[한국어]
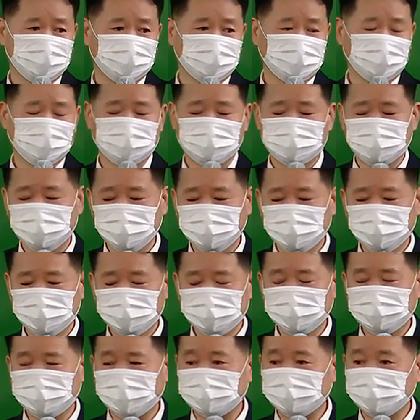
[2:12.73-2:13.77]
예, 틀린
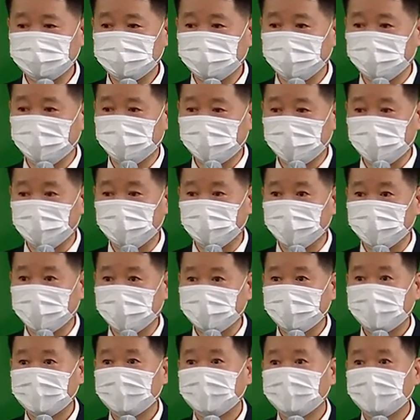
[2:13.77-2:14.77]
걸 찾으세요가 원래